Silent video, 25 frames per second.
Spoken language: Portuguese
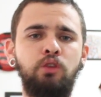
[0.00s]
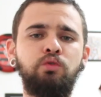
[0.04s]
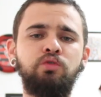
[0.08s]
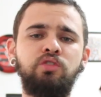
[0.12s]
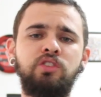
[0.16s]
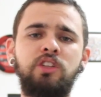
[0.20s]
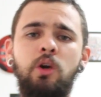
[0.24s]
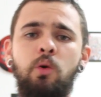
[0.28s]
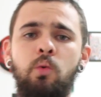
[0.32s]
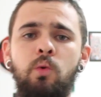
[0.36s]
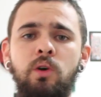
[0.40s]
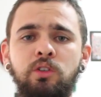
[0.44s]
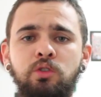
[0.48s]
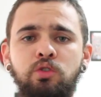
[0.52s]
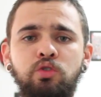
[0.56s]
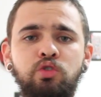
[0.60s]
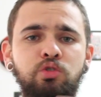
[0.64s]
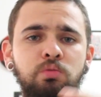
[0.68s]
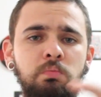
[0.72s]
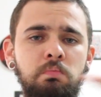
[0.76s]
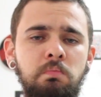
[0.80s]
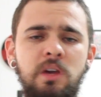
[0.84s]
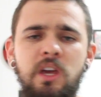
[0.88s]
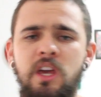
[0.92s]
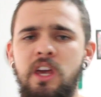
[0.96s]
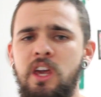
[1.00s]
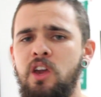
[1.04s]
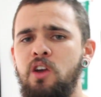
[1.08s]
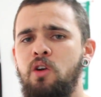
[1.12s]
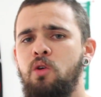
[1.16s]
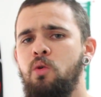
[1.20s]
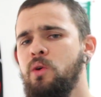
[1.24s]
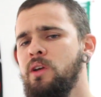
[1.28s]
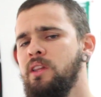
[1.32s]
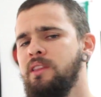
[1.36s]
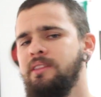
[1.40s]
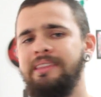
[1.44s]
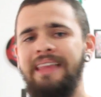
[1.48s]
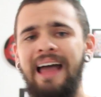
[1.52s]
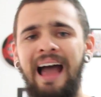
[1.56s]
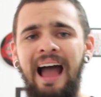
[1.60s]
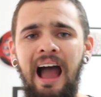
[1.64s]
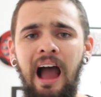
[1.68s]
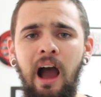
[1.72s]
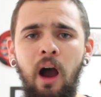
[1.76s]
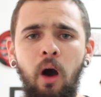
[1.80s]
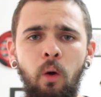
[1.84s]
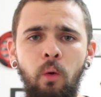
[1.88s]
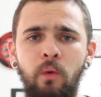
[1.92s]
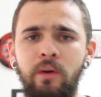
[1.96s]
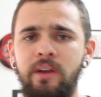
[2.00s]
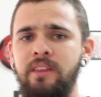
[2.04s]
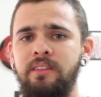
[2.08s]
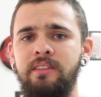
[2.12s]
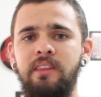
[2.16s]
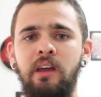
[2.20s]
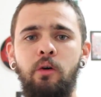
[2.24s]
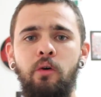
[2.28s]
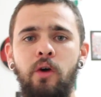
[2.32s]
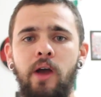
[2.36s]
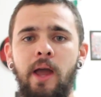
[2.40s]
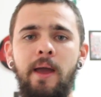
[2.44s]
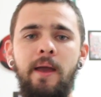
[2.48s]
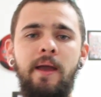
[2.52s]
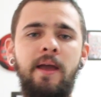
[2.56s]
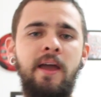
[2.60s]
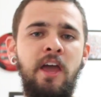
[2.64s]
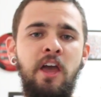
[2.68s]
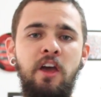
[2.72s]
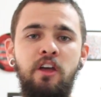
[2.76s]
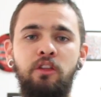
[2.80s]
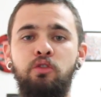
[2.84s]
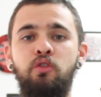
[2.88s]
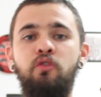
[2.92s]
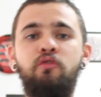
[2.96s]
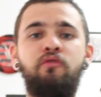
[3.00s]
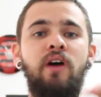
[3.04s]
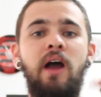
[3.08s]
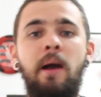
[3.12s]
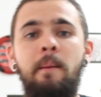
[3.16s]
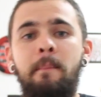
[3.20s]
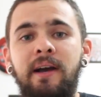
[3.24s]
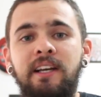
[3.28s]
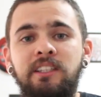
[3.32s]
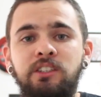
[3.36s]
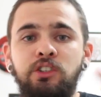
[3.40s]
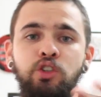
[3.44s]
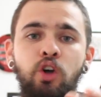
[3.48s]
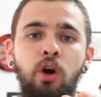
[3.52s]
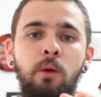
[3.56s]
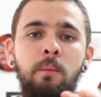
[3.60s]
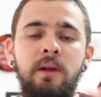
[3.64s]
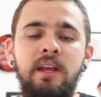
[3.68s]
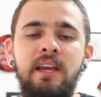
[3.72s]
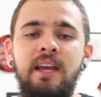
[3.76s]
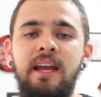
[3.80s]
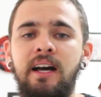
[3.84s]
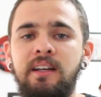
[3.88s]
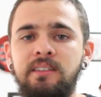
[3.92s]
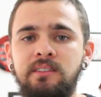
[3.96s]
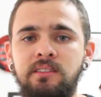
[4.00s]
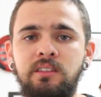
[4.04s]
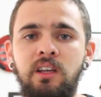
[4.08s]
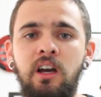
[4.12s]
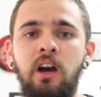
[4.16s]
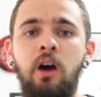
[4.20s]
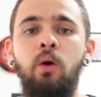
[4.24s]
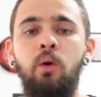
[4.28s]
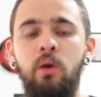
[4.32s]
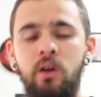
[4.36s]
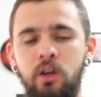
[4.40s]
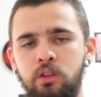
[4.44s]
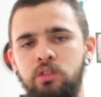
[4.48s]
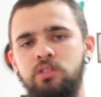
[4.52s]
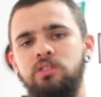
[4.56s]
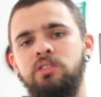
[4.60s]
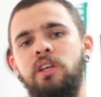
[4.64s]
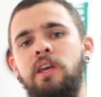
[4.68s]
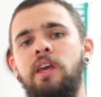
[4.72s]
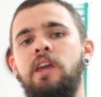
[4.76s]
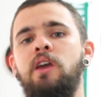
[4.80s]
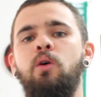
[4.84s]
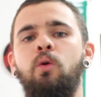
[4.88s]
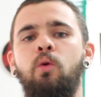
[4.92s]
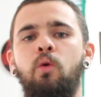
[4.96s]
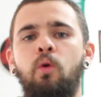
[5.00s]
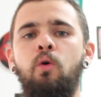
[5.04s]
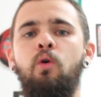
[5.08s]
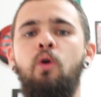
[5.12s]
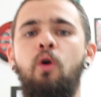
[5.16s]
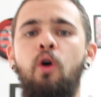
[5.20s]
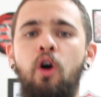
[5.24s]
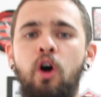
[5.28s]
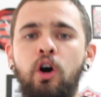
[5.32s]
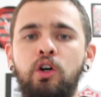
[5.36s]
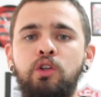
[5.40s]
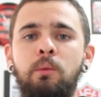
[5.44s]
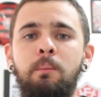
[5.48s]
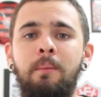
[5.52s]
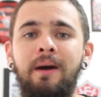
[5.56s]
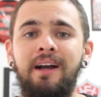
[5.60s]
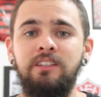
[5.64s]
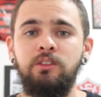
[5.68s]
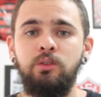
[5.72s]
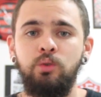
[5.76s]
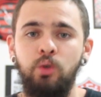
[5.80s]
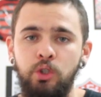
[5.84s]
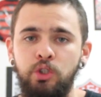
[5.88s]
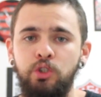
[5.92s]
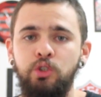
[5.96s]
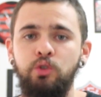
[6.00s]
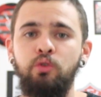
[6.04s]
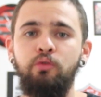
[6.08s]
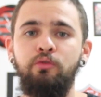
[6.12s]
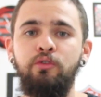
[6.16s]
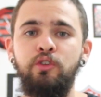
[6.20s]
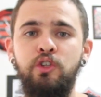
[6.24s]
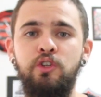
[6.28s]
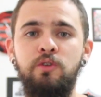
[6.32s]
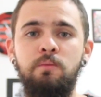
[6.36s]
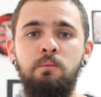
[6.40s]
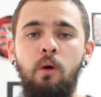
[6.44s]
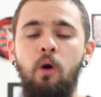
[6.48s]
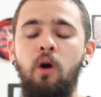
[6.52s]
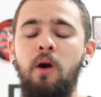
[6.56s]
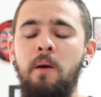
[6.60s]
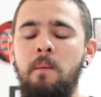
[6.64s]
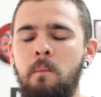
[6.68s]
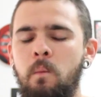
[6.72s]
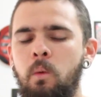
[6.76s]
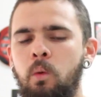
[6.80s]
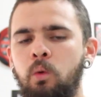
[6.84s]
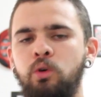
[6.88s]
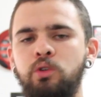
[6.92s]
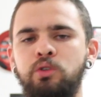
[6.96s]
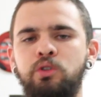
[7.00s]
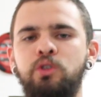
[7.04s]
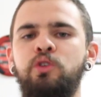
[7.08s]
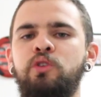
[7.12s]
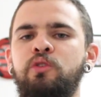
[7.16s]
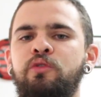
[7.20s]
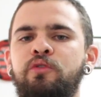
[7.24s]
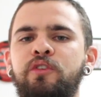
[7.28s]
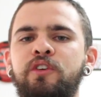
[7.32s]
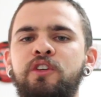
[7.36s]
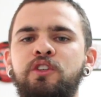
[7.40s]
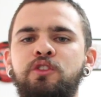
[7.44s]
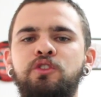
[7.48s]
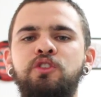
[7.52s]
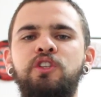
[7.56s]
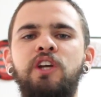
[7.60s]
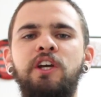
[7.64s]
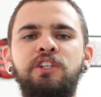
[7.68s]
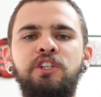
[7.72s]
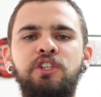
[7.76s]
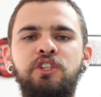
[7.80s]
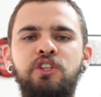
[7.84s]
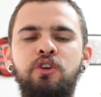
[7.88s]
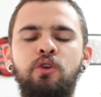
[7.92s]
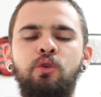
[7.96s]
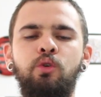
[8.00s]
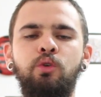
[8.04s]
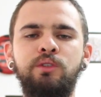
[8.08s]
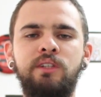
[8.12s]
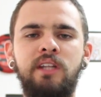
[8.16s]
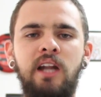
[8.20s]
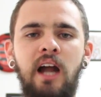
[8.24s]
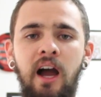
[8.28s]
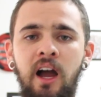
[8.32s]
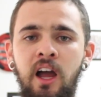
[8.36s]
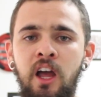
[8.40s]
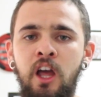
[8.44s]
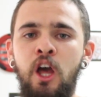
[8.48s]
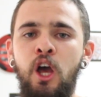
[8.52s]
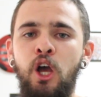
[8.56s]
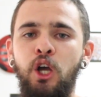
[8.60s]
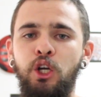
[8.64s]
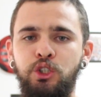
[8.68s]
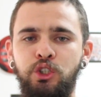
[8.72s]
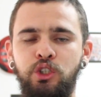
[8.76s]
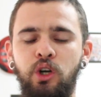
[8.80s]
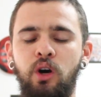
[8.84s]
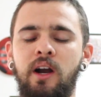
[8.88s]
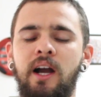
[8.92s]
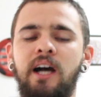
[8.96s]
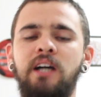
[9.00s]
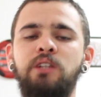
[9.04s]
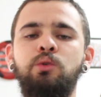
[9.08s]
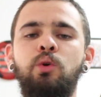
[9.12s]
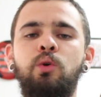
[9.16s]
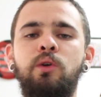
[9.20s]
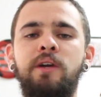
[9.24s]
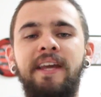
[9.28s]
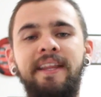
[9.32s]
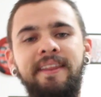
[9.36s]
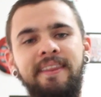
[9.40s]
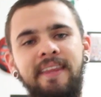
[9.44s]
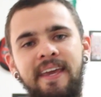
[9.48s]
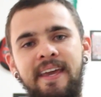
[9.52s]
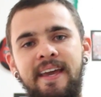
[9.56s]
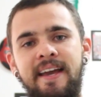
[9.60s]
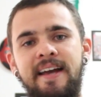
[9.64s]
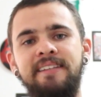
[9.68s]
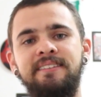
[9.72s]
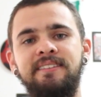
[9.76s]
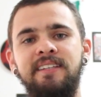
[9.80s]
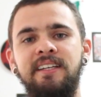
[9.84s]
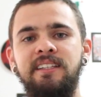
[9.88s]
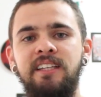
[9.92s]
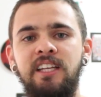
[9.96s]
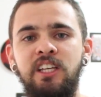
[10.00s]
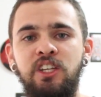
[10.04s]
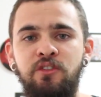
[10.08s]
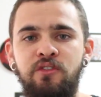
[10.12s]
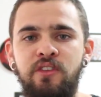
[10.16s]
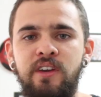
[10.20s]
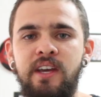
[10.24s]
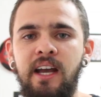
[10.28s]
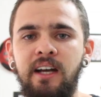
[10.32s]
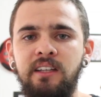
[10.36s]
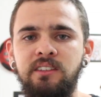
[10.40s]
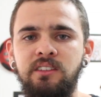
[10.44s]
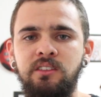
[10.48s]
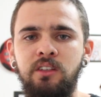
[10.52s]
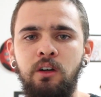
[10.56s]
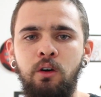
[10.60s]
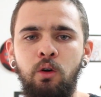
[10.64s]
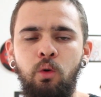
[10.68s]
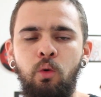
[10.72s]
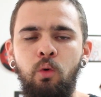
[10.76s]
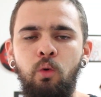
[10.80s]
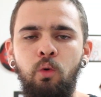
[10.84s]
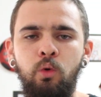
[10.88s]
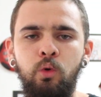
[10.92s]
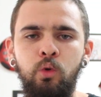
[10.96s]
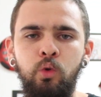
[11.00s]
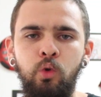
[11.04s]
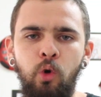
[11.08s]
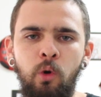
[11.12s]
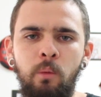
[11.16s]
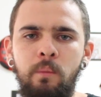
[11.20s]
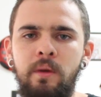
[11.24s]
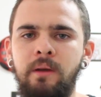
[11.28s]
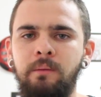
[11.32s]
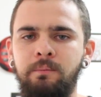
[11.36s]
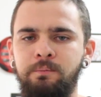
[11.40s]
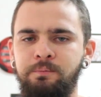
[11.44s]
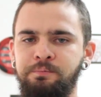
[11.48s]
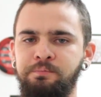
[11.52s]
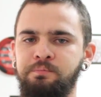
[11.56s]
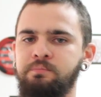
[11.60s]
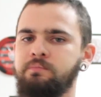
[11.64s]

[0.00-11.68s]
não sei quantos mil e tal, então é não faz mais que obrigação. Eu sei, eu concordo, mas hoje no futebol é muito difícil de a gente encontrar jogador que tem essa identificação com o clube,